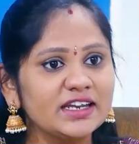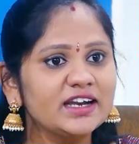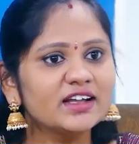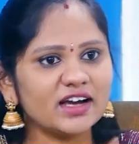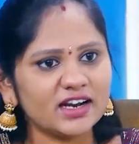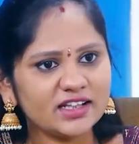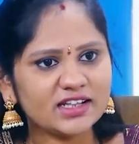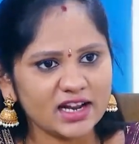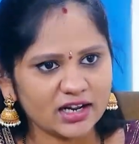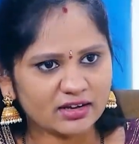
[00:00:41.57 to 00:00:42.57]
నీడ్
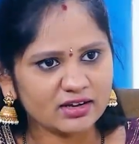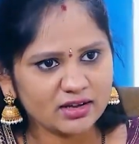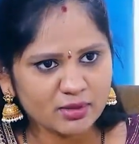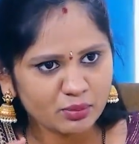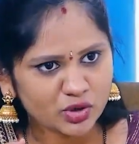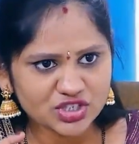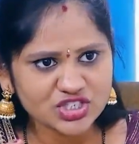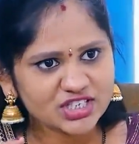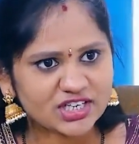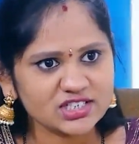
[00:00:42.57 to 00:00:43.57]
అనేది ఆయన
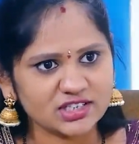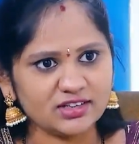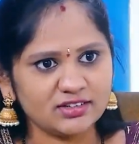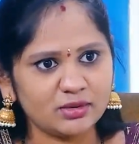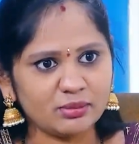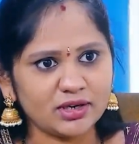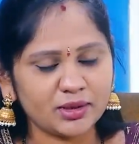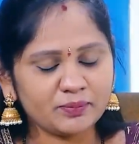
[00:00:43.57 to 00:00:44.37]
ప్రొజెక్ట్ చేయడం జరిగిందనమాట